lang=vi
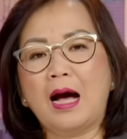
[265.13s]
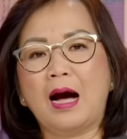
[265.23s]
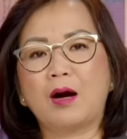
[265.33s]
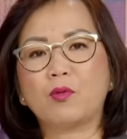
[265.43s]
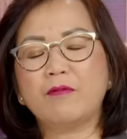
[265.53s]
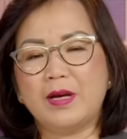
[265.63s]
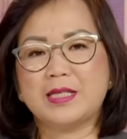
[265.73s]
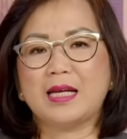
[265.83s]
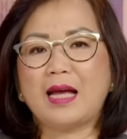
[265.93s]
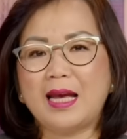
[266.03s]
à, quý vị
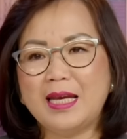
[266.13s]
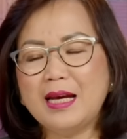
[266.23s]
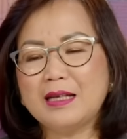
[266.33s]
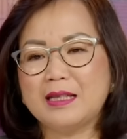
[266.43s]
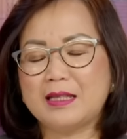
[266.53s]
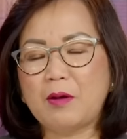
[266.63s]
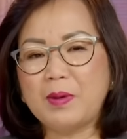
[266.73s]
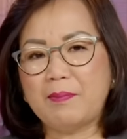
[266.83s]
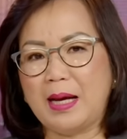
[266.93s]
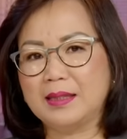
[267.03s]
sẽ thấy trong
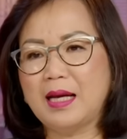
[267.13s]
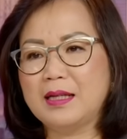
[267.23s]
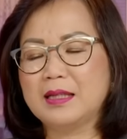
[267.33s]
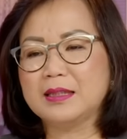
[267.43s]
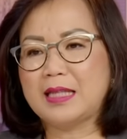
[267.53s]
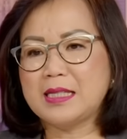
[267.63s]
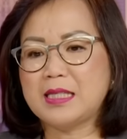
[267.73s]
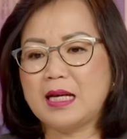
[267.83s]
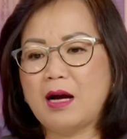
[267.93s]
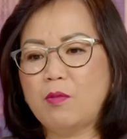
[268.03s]
cái bản tin người ta
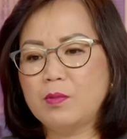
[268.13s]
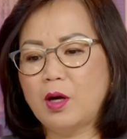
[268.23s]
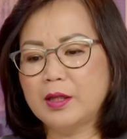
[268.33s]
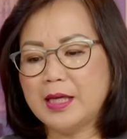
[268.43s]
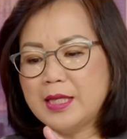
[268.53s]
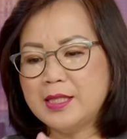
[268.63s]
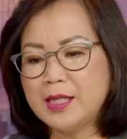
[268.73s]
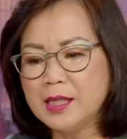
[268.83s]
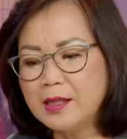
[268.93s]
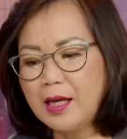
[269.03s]
sẽ không nói cái
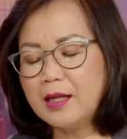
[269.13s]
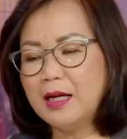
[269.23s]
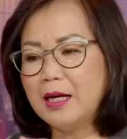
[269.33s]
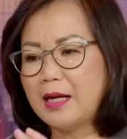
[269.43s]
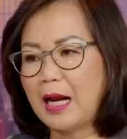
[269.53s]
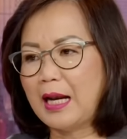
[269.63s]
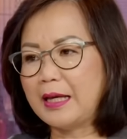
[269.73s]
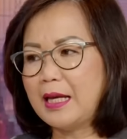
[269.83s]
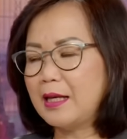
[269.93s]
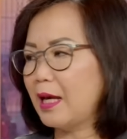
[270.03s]
chi tiết rằng là
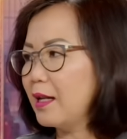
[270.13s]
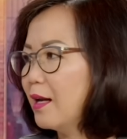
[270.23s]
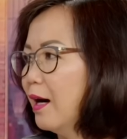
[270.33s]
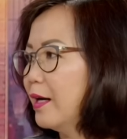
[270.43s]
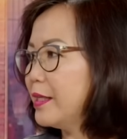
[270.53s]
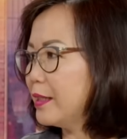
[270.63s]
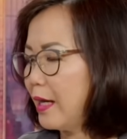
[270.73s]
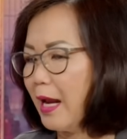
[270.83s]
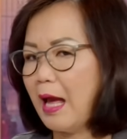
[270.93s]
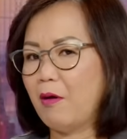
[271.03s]
cái cách gửi như thế
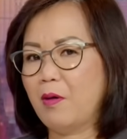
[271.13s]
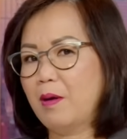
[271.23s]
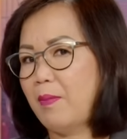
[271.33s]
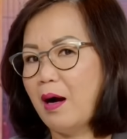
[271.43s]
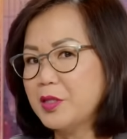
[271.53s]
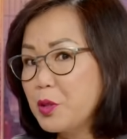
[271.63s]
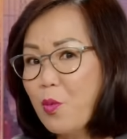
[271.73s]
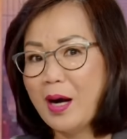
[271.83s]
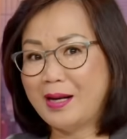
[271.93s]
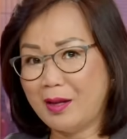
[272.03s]
nào mà họ chỉ
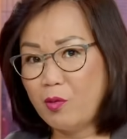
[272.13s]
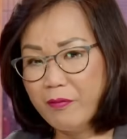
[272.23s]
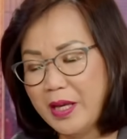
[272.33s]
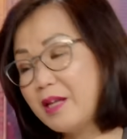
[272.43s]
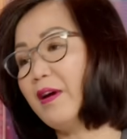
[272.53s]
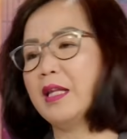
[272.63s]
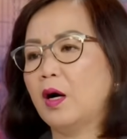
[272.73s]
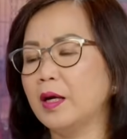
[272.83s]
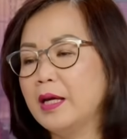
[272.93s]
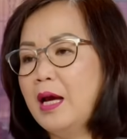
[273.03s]
warning quý vị như vậy
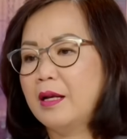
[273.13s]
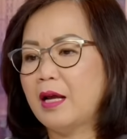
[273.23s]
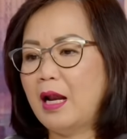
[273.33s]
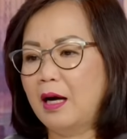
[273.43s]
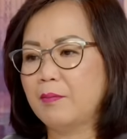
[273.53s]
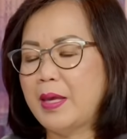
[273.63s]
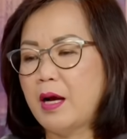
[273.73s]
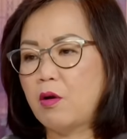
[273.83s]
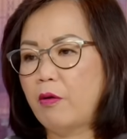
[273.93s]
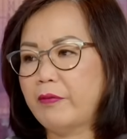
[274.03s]
thôi nói là ờ bây
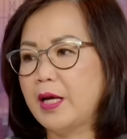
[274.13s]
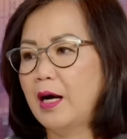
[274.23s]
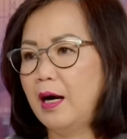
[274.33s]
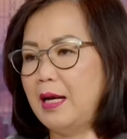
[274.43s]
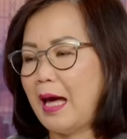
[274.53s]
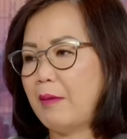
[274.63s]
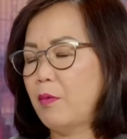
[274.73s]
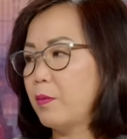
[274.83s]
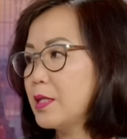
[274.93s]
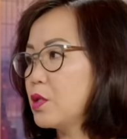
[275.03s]
giờ cô phải gửi lại
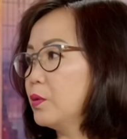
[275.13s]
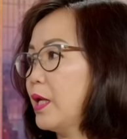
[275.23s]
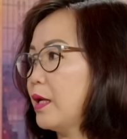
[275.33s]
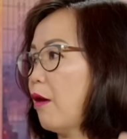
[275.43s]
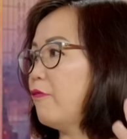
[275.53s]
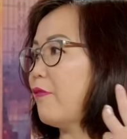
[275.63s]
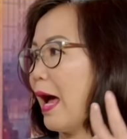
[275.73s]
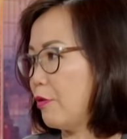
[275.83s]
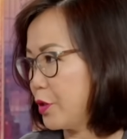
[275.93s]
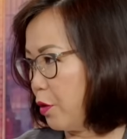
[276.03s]
một cái số tiền đó
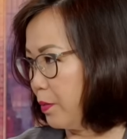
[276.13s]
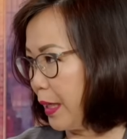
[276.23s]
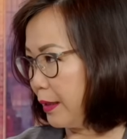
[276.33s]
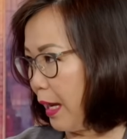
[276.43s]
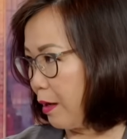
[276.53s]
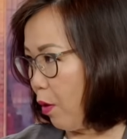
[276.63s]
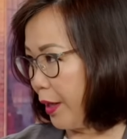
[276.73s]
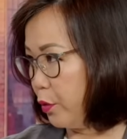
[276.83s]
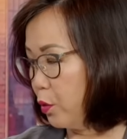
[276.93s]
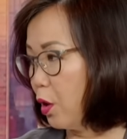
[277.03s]
vào trong cái tài
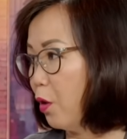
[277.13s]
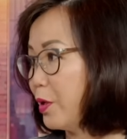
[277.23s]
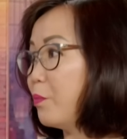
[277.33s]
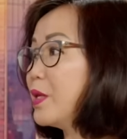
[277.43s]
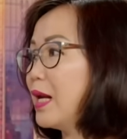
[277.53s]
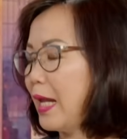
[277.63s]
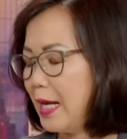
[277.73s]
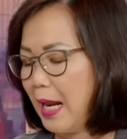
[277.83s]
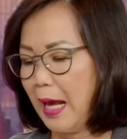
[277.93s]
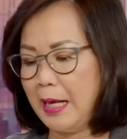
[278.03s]
khoản của cô giống như
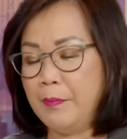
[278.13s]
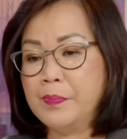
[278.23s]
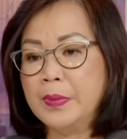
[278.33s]
lấy lại